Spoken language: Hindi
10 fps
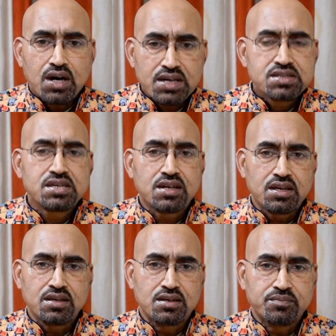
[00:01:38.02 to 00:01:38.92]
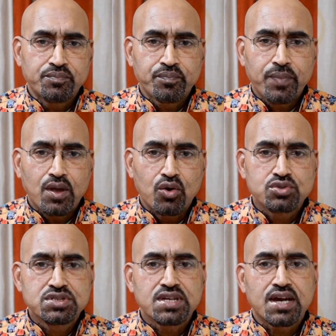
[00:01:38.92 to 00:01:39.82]
अच्छी नहीं है और
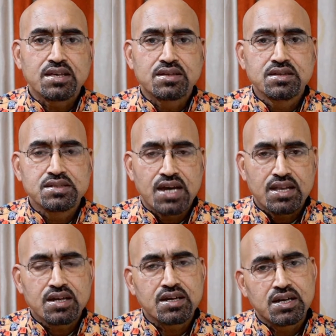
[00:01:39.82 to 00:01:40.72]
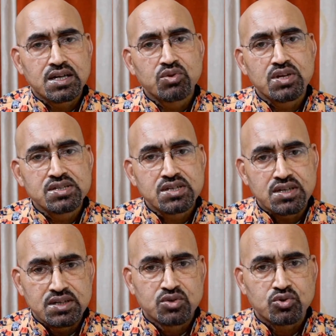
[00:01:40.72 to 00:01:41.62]
उससे ज्यादा इतनी ज्यादा निगेटिव एनर्जी
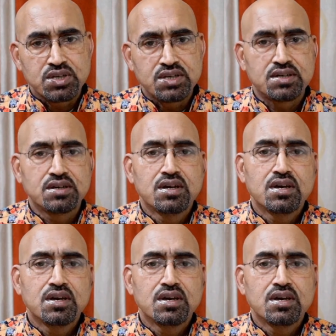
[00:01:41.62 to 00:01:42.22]
क्रिएट होती है